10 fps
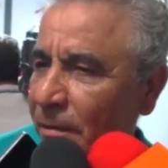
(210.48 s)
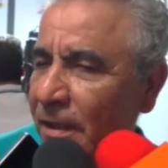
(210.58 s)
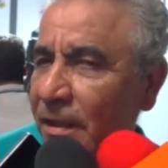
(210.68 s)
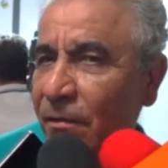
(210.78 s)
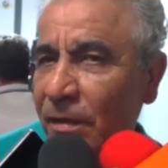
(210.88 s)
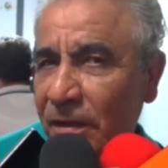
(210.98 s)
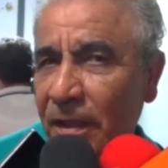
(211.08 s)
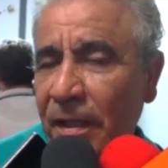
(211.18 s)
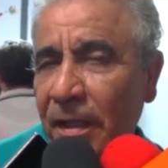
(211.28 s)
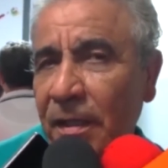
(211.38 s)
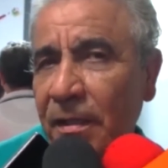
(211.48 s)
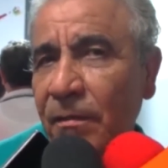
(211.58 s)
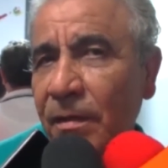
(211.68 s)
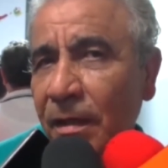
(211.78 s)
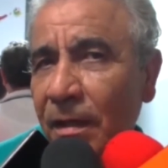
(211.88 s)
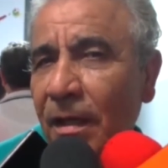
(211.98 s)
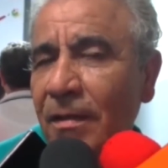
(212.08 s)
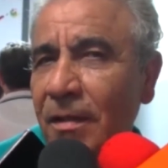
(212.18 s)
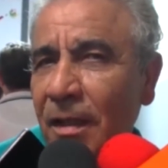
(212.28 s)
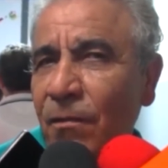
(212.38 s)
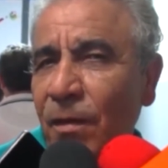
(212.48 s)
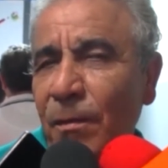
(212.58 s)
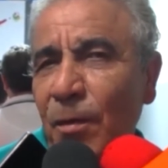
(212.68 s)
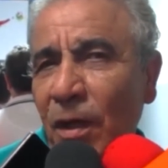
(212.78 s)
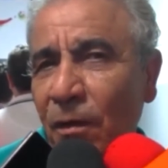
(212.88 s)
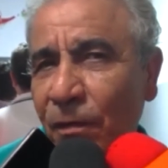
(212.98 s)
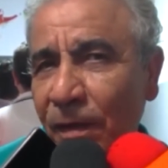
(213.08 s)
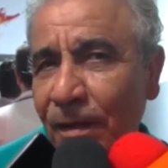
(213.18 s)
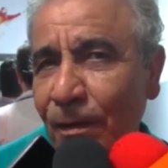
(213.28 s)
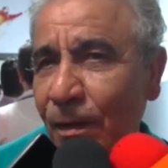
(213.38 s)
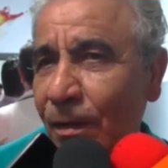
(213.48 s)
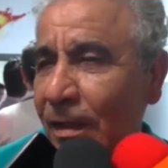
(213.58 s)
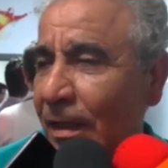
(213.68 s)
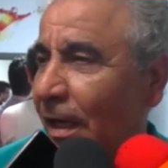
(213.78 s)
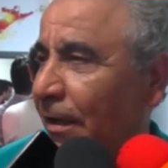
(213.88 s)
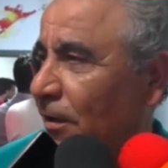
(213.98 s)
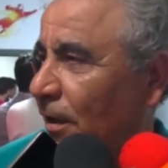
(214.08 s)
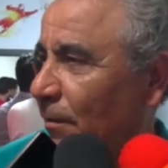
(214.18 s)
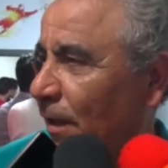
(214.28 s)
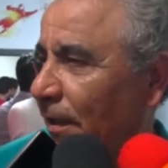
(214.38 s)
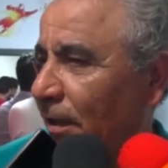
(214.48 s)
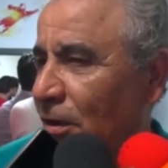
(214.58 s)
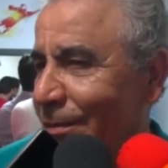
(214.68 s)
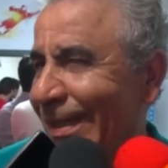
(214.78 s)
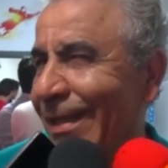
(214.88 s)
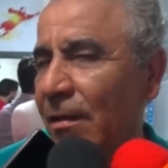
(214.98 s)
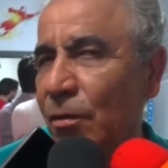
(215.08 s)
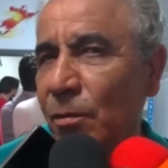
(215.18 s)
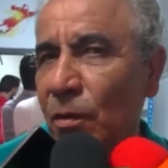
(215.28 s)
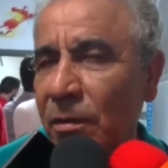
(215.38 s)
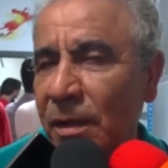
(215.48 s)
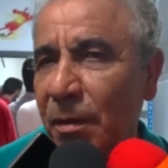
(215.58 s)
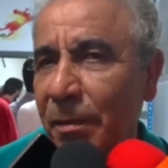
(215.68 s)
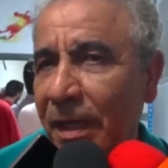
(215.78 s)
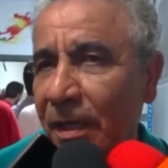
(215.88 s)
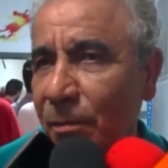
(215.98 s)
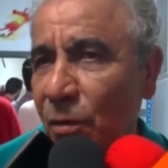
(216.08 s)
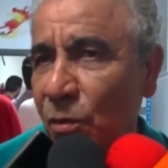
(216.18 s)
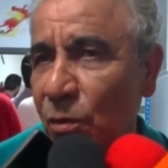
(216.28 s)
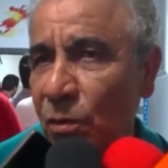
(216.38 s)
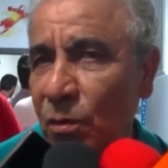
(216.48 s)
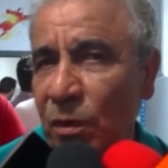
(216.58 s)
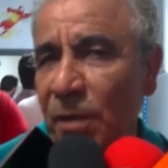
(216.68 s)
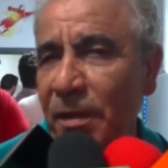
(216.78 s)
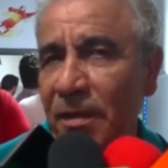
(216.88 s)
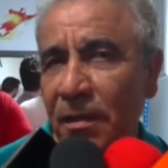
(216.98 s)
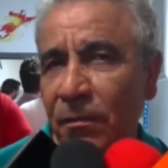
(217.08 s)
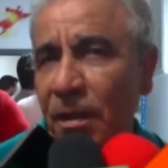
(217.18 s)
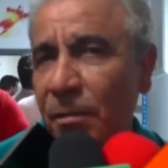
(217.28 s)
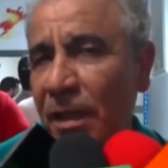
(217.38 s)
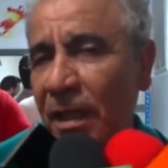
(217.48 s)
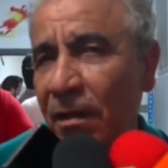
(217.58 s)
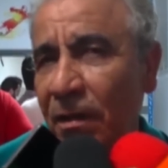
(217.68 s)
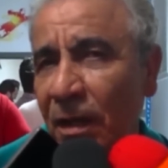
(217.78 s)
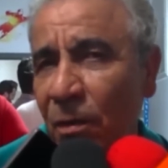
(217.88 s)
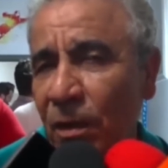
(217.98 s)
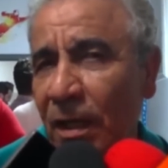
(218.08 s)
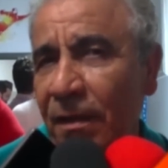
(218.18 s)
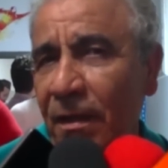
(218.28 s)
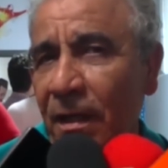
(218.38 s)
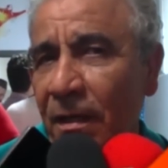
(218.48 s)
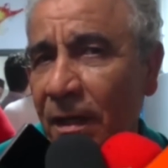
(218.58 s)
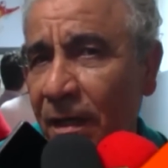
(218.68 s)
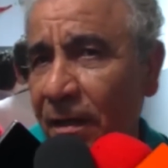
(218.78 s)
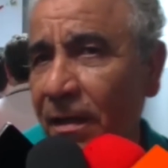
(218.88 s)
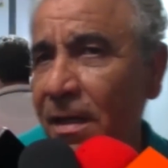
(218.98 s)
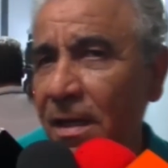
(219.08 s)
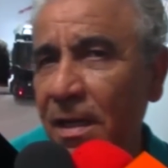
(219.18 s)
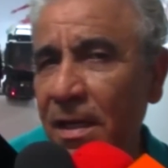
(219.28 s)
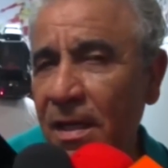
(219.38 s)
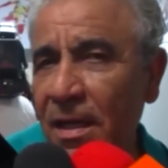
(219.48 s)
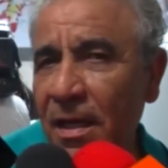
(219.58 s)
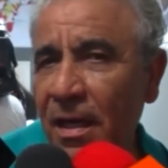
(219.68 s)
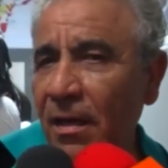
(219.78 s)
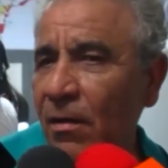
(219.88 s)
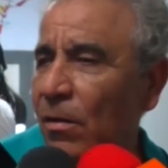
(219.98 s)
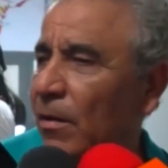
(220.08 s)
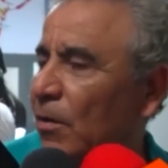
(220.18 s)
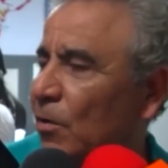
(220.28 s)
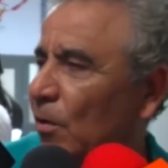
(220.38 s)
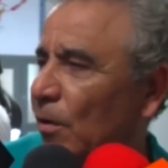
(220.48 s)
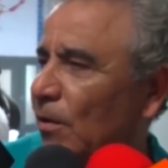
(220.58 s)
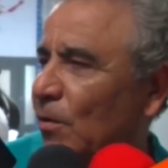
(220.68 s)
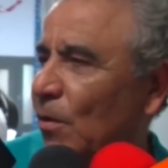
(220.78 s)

معناتها في السنه هذه خاصة في المواقف الحرجة نتاع النجم تلقى الجمهور ديما معاك موجود وديما يساند فيك من الاخر من اول لحظة لاخر لحظة على كل نشكر الناس